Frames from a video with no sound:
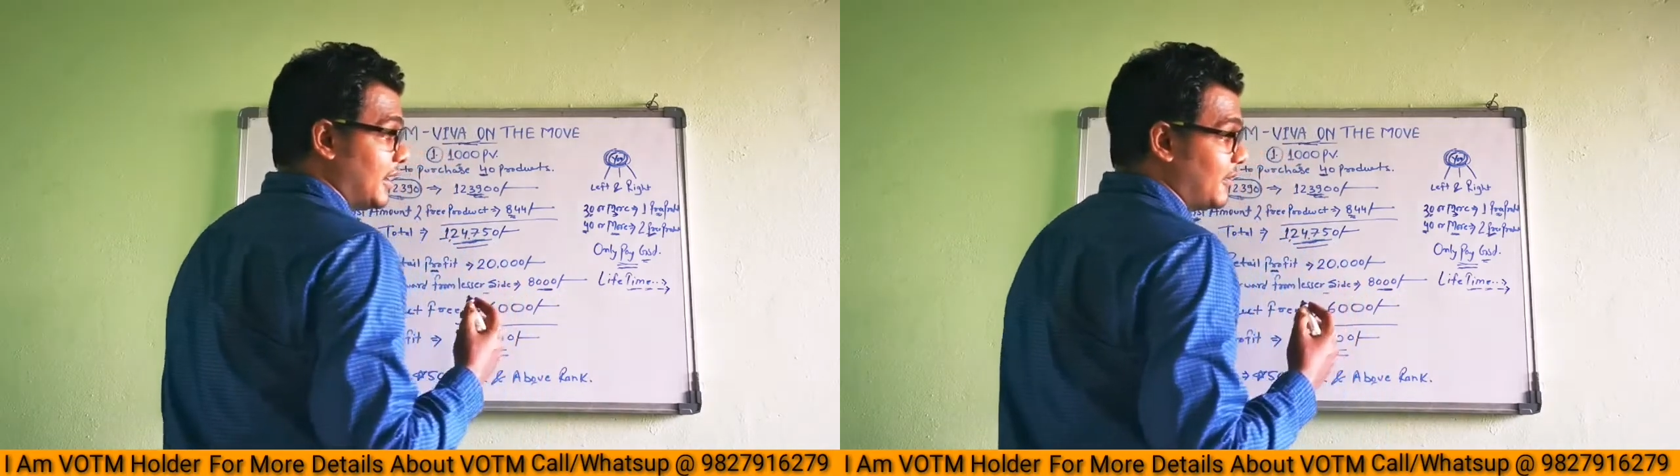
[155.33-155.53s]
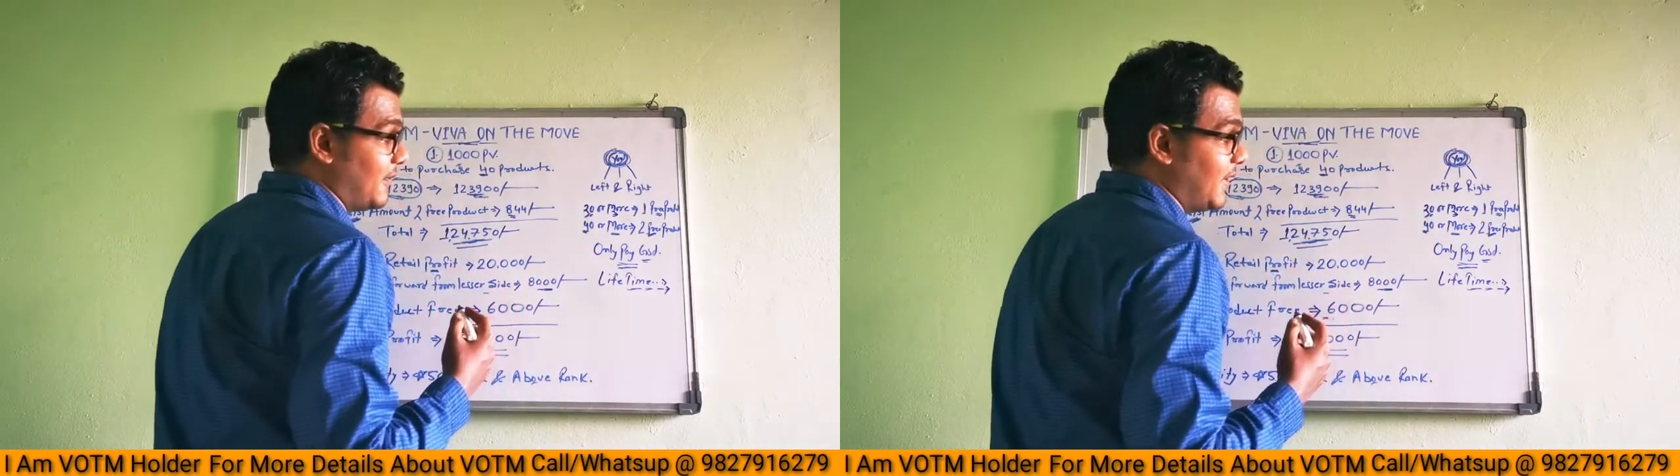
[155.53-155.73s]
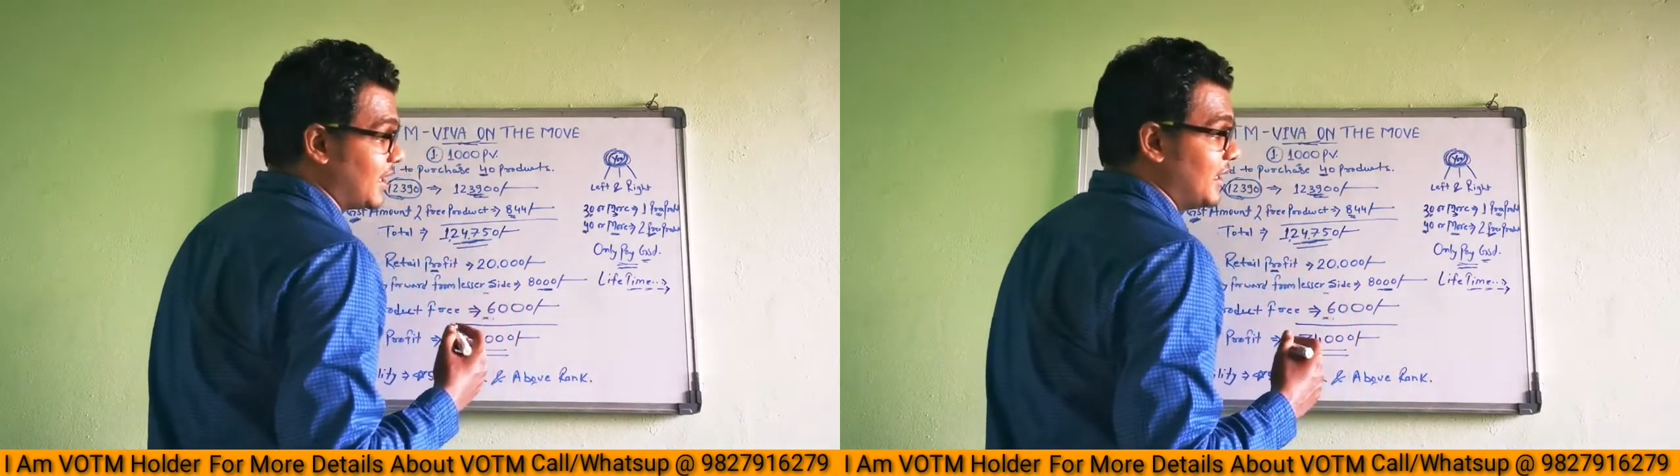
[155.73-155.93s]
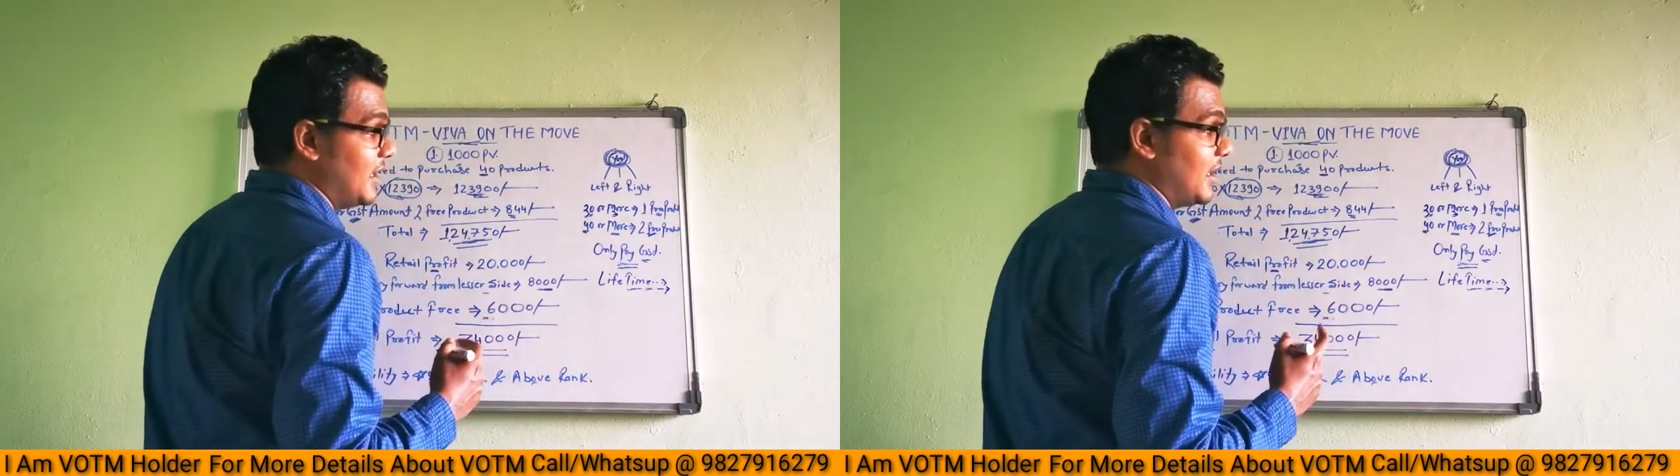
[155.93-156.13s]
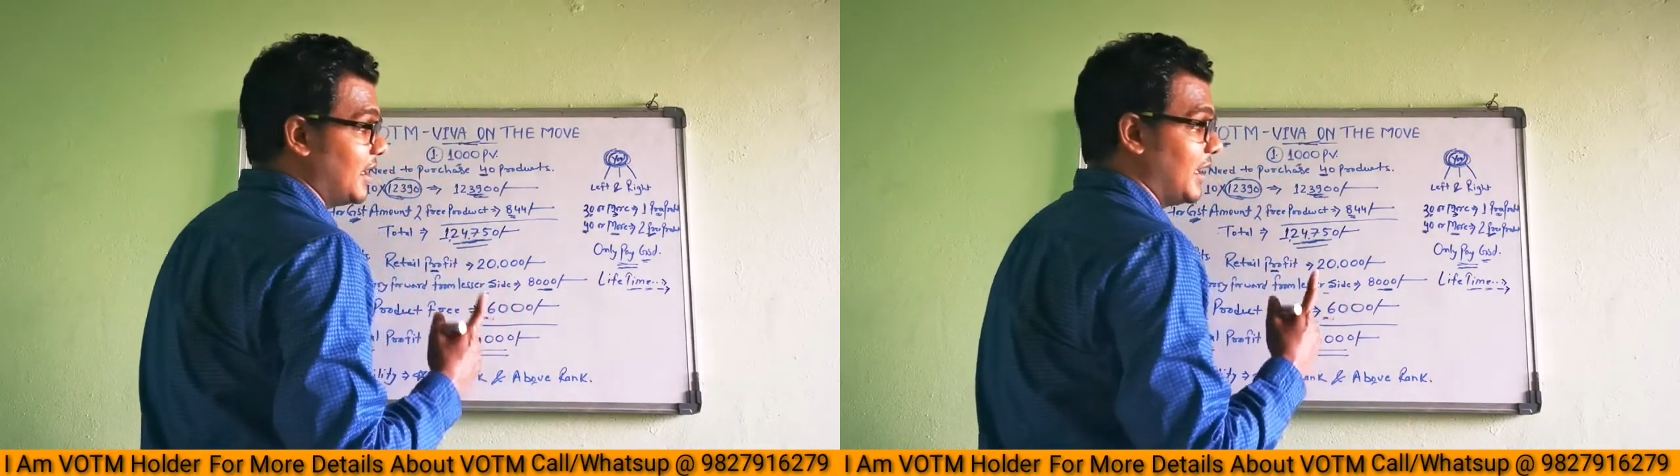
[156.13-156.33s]

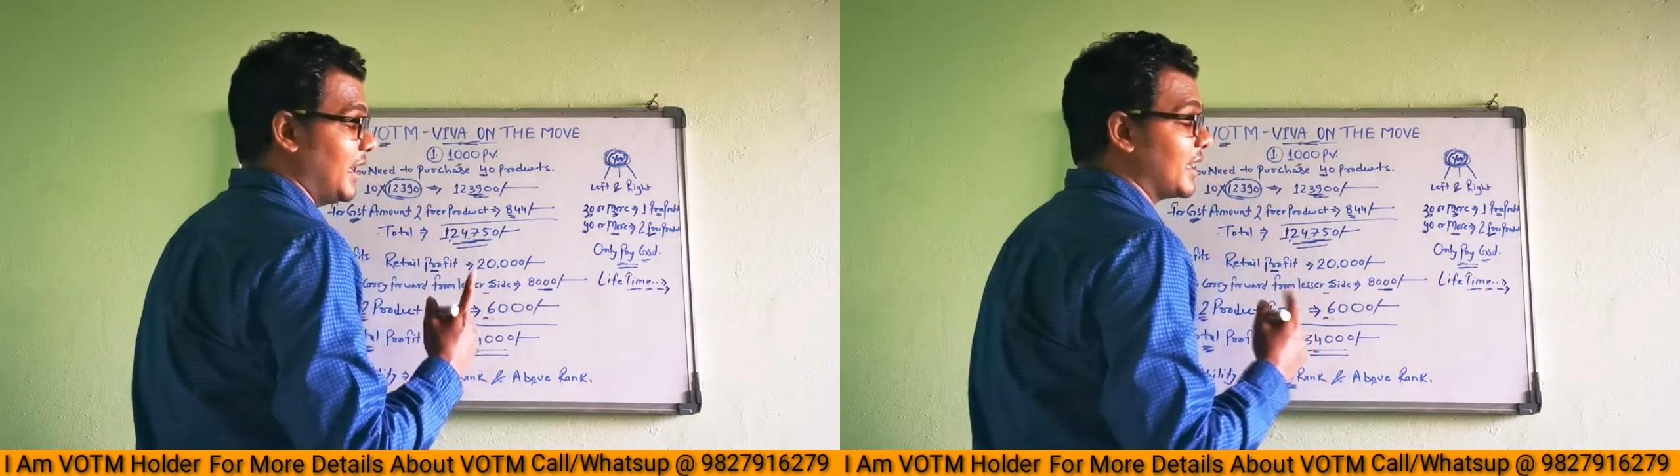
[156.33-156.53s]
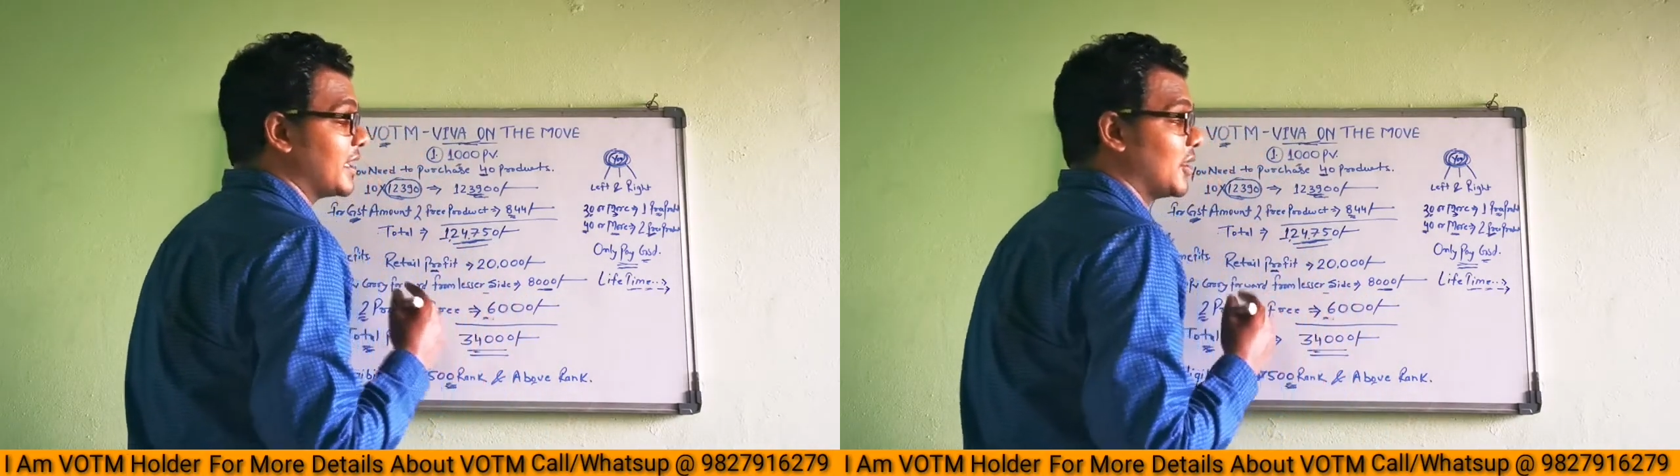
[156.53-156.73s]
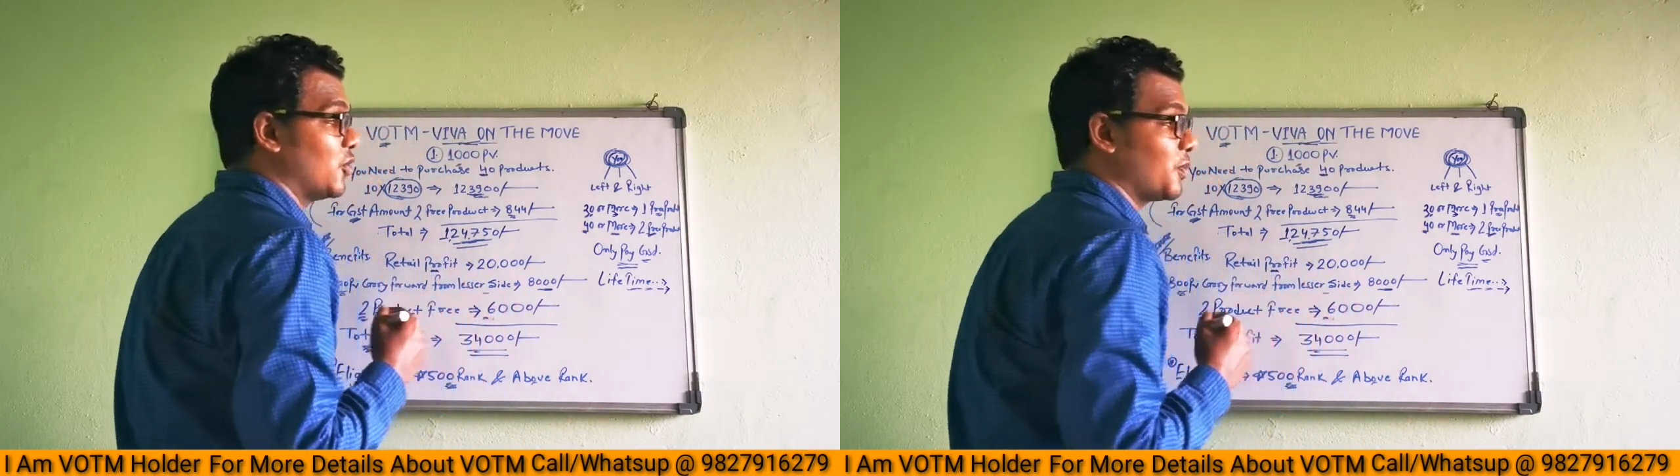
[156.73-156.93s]
वीकली एक या दो